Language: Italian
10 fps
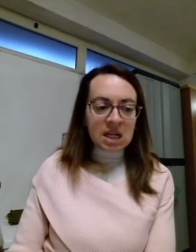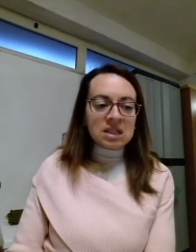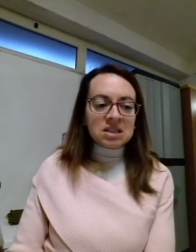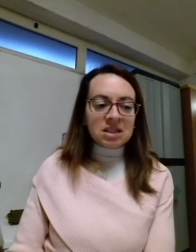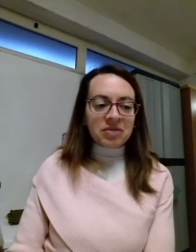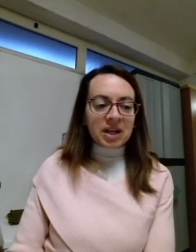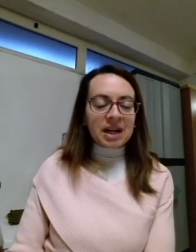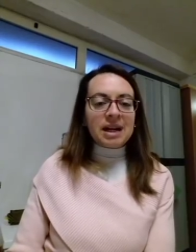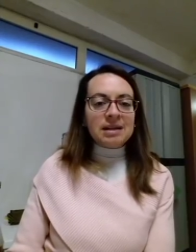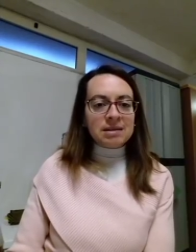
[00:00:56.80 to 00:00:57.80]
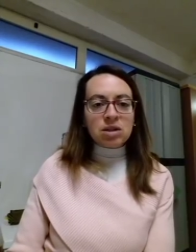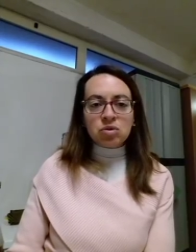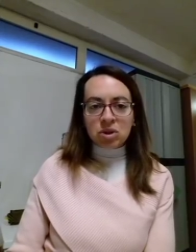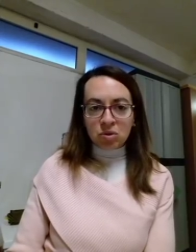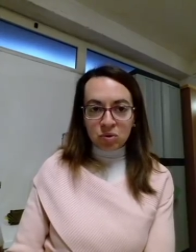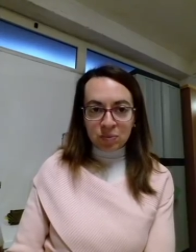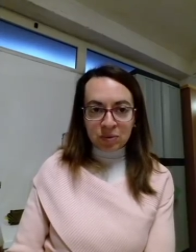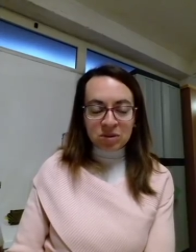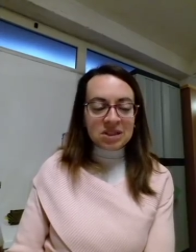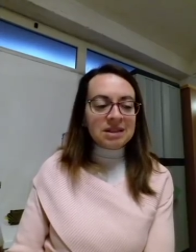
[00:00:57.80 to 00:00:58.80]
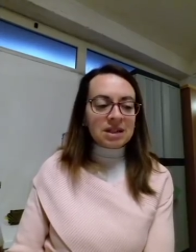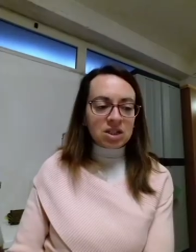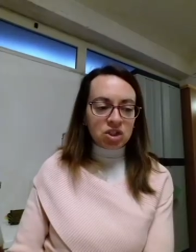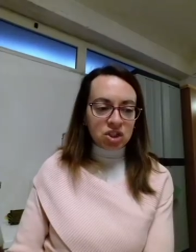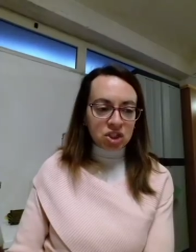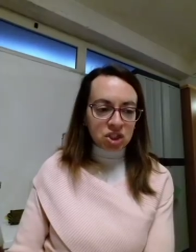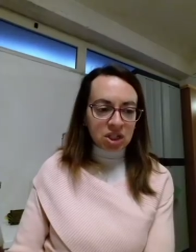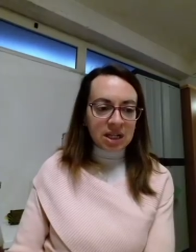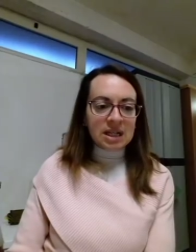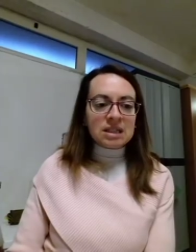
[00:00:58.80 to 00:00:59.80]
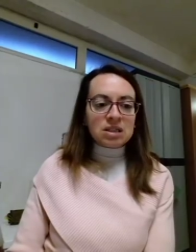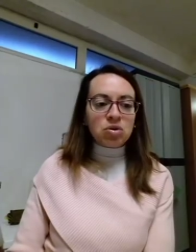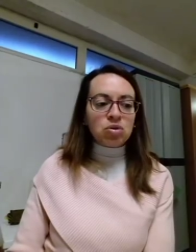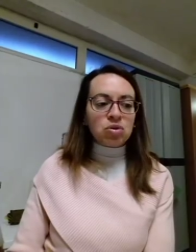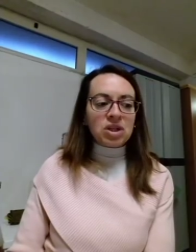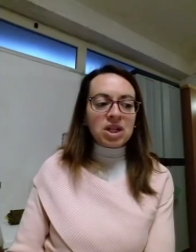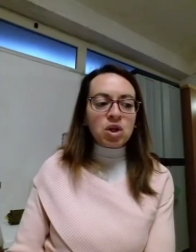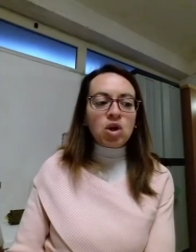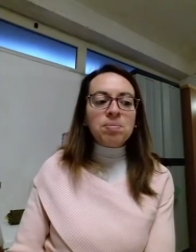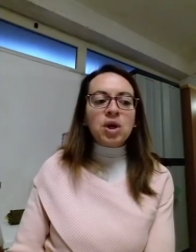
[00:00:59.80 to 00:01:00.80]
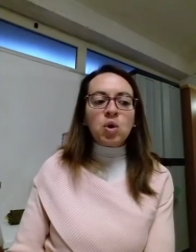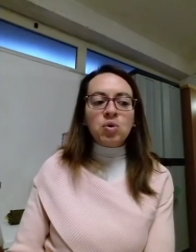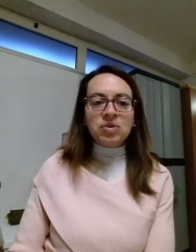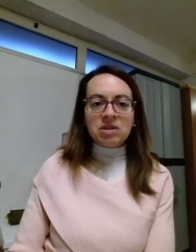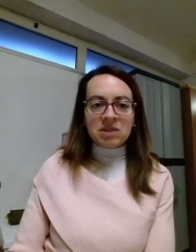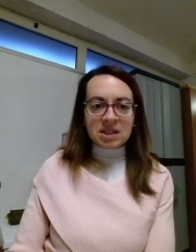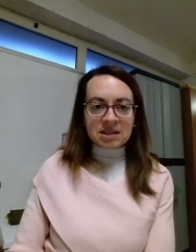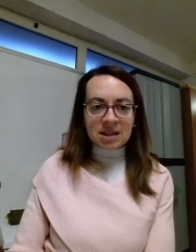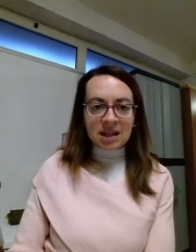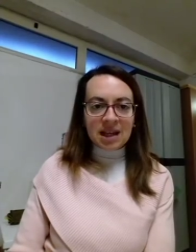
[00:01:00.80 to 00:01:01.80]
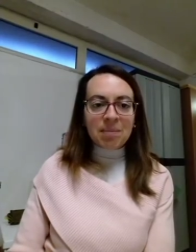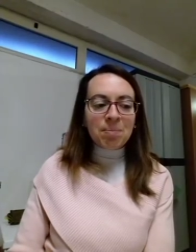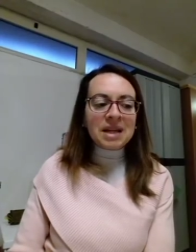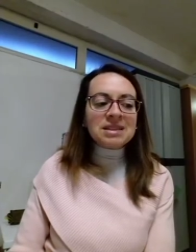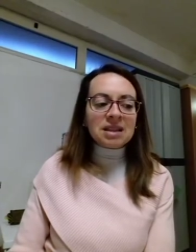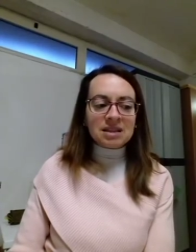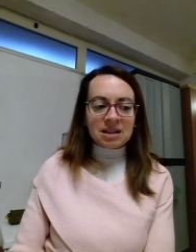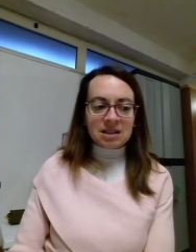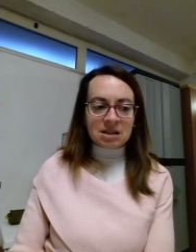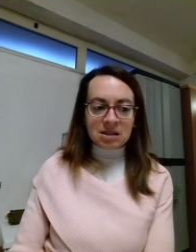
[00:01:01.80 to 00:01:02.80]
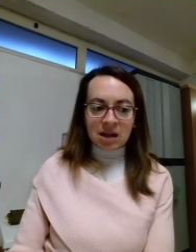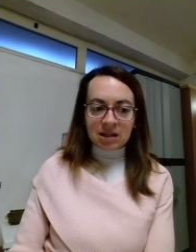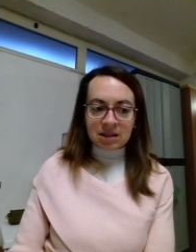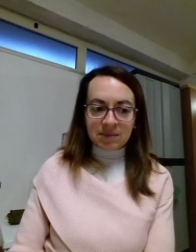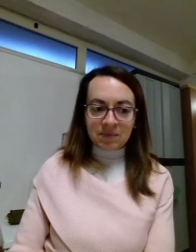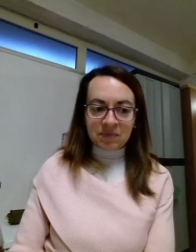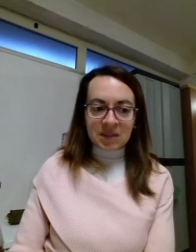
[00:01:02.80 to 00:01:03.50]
Significa che all'interno del gruppo si interagisce secondo delle norme condivise e ben standardizzate.